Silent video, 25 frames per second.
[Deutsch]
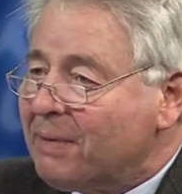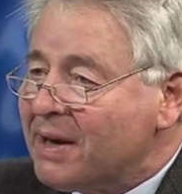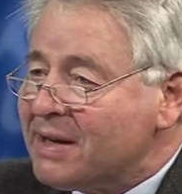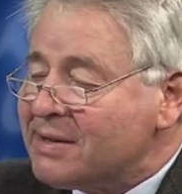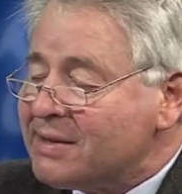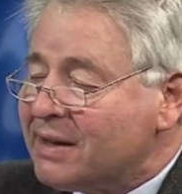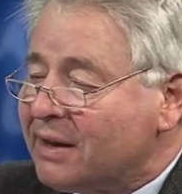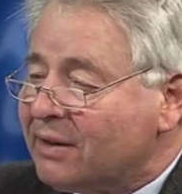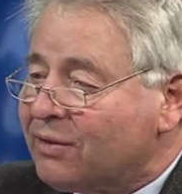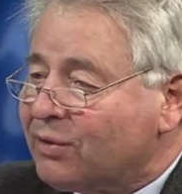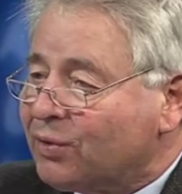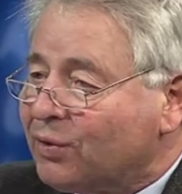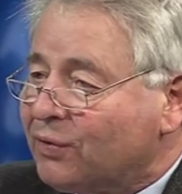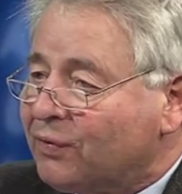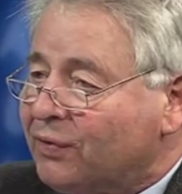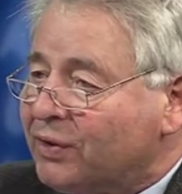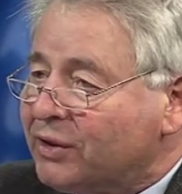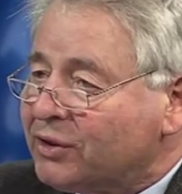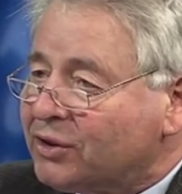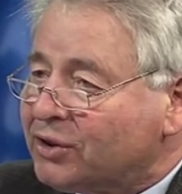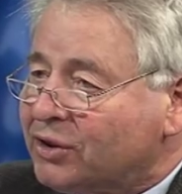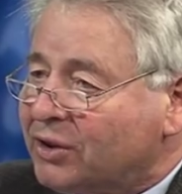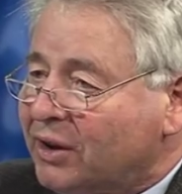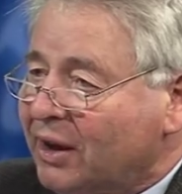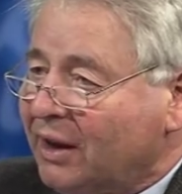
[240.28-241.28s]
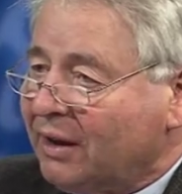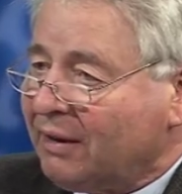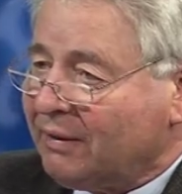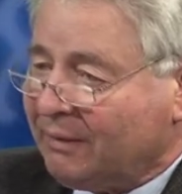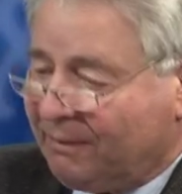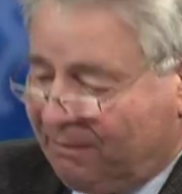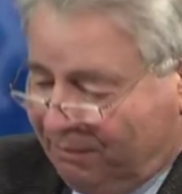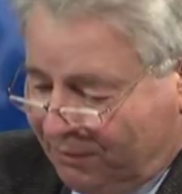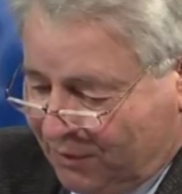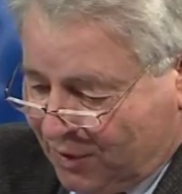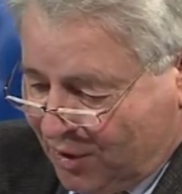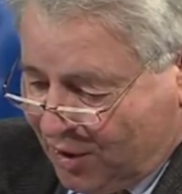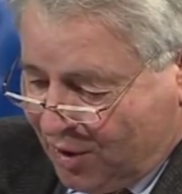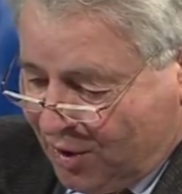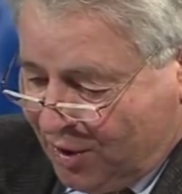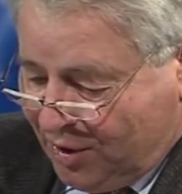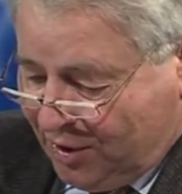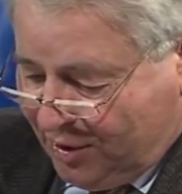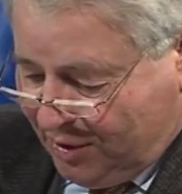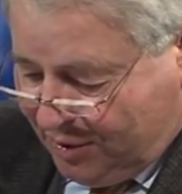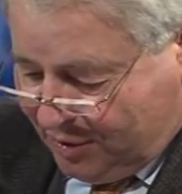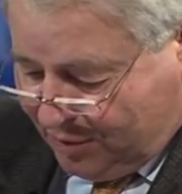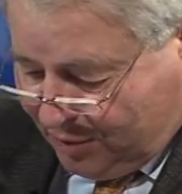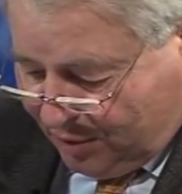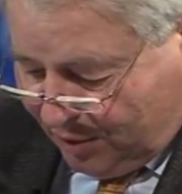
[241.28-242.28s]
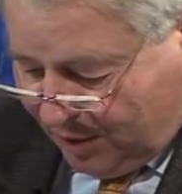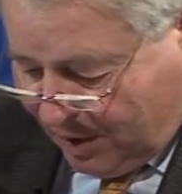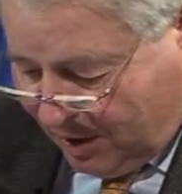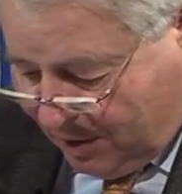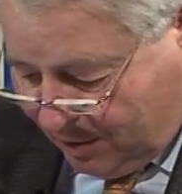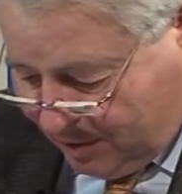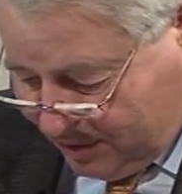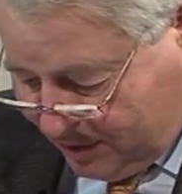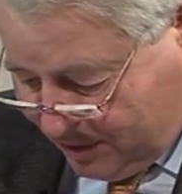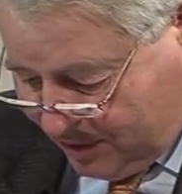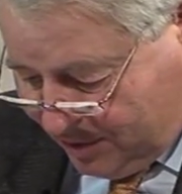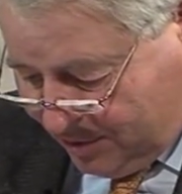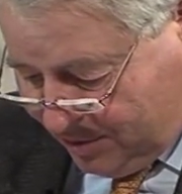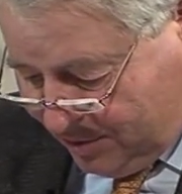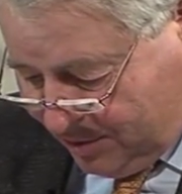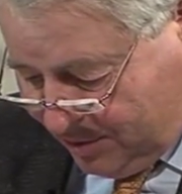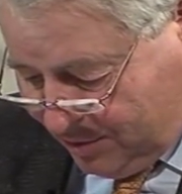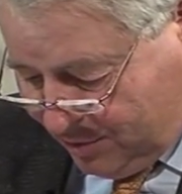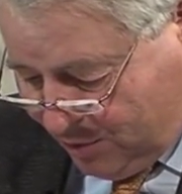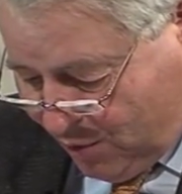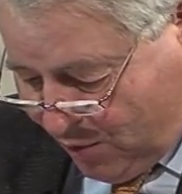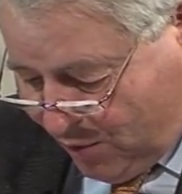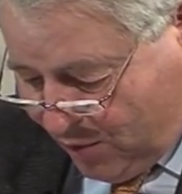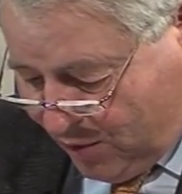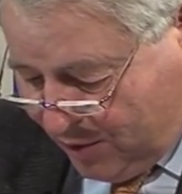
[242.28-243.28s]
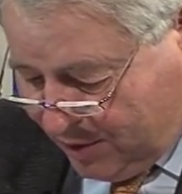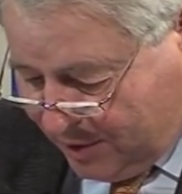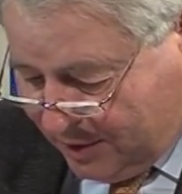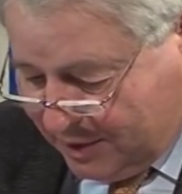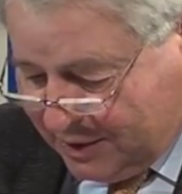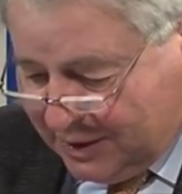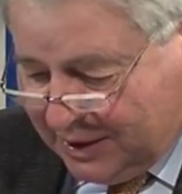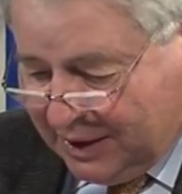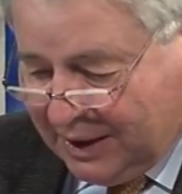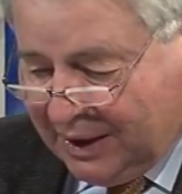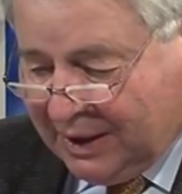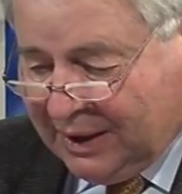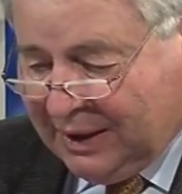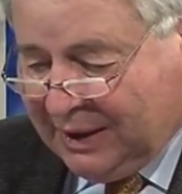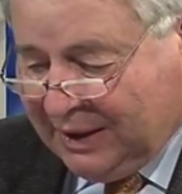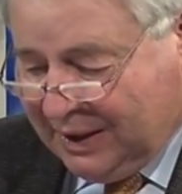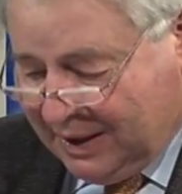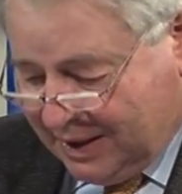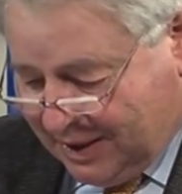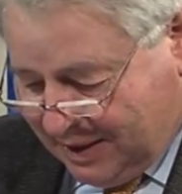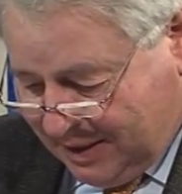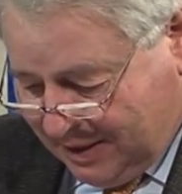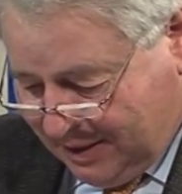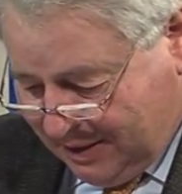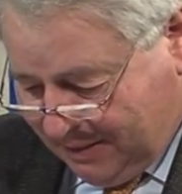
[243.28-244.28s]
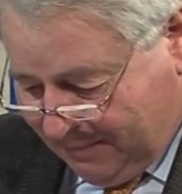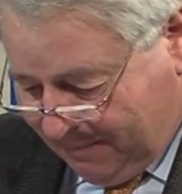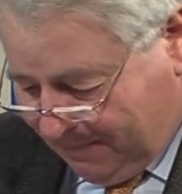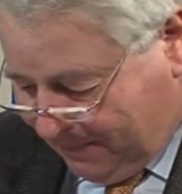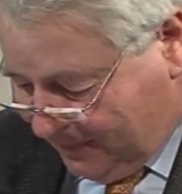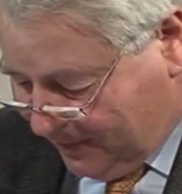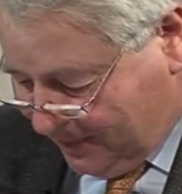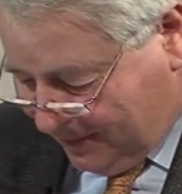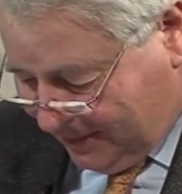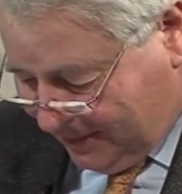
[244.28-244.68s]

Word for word: besser zu verstehen. Ist doch auch sehr schön. Und hier